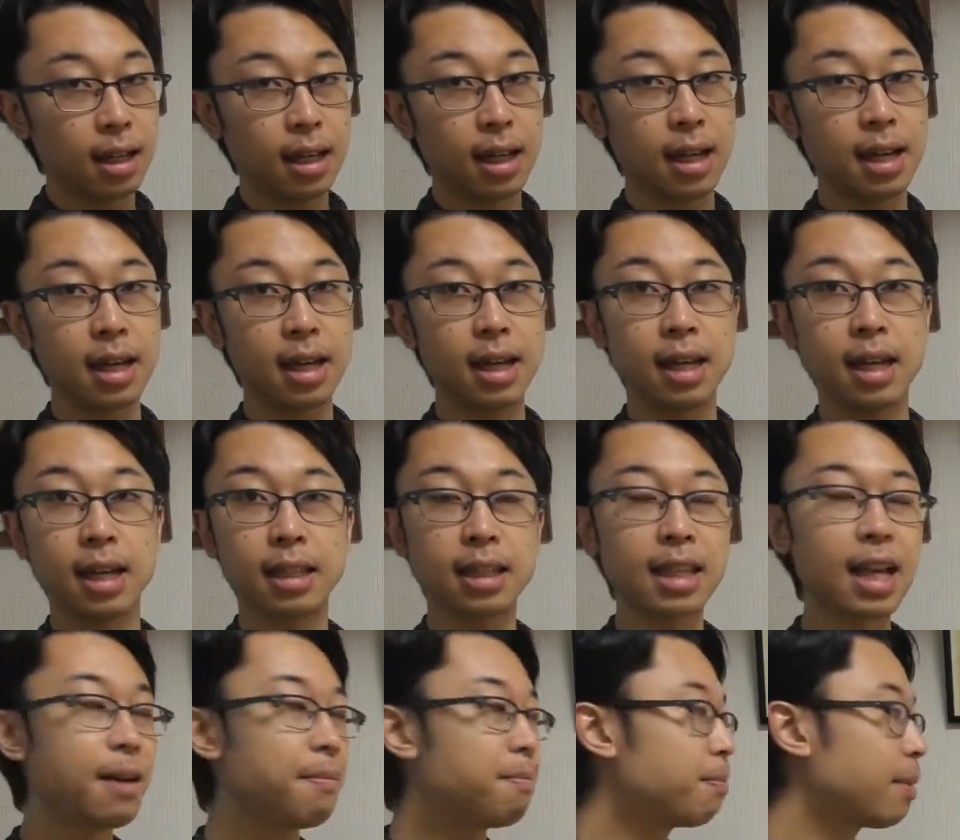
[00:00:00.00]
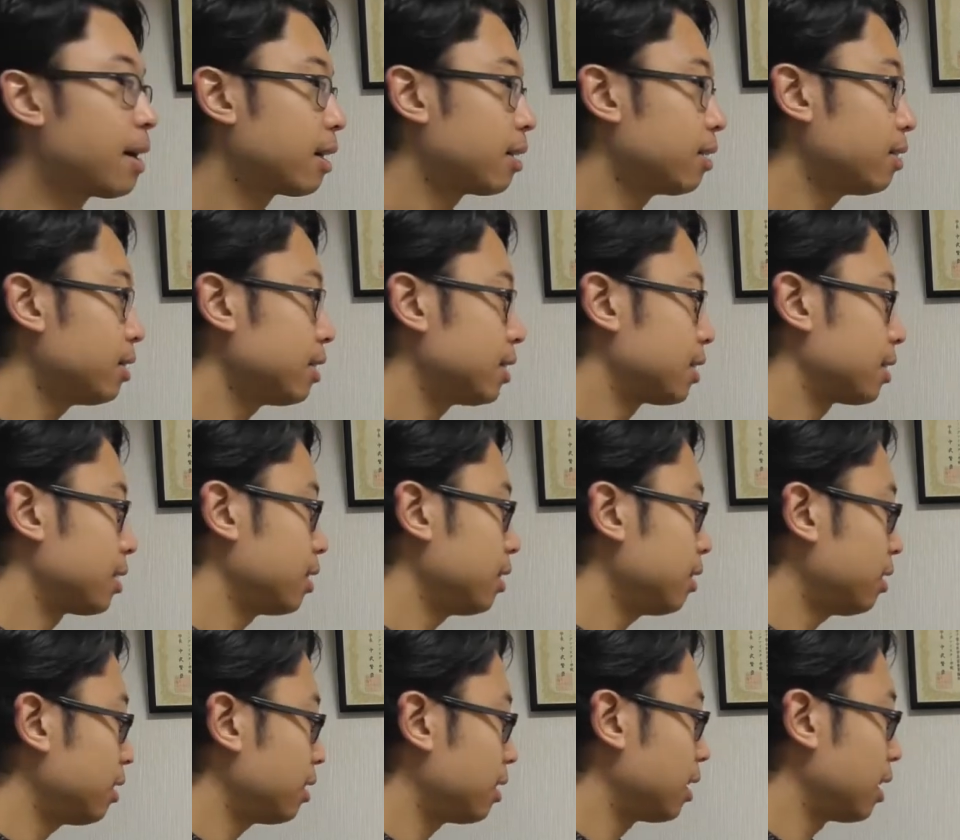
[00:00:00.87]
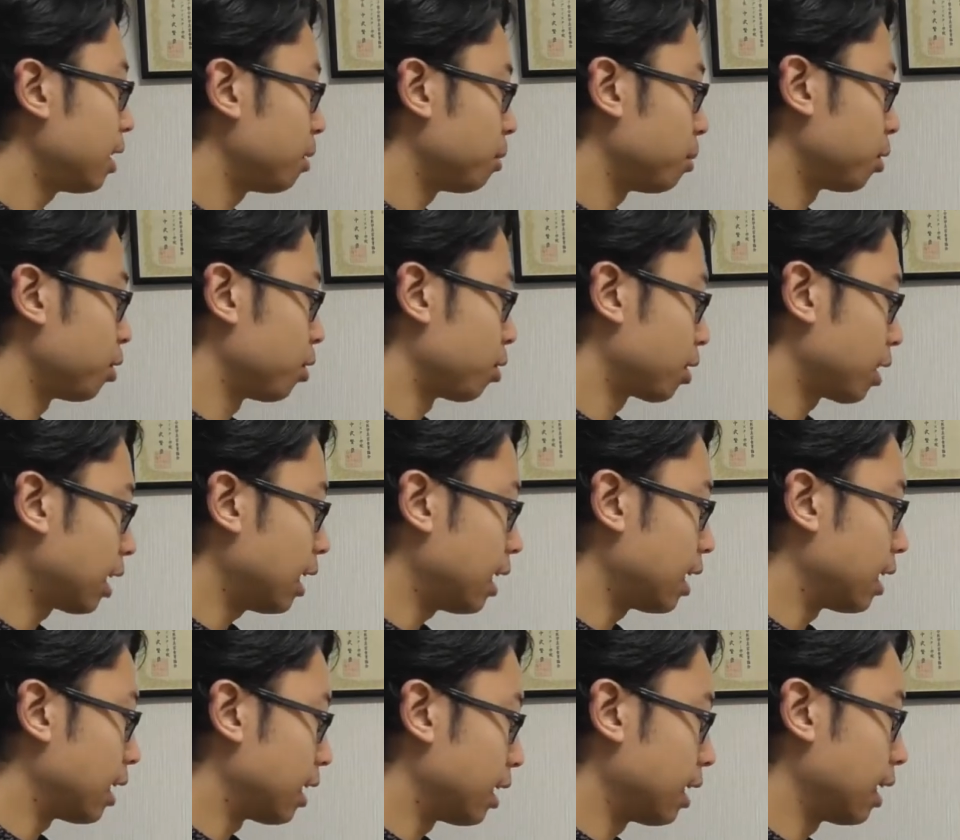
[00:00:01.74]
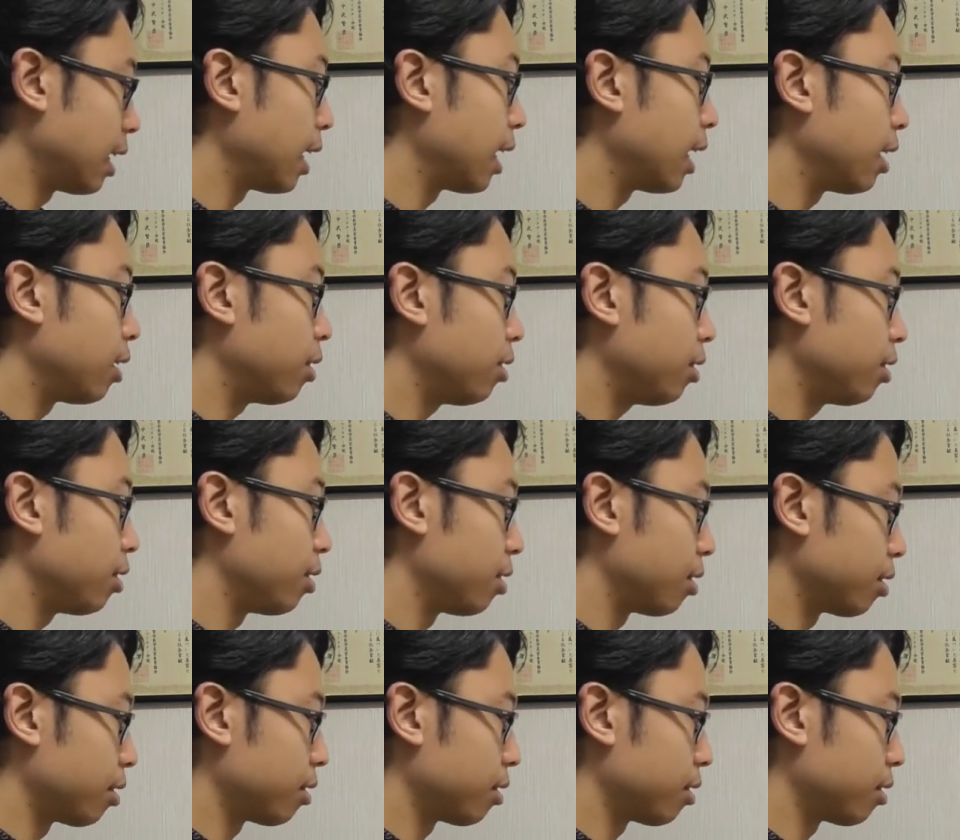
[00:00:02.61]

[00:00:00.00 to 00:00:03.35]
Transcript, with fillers: えー、タンパク質っていうものが減る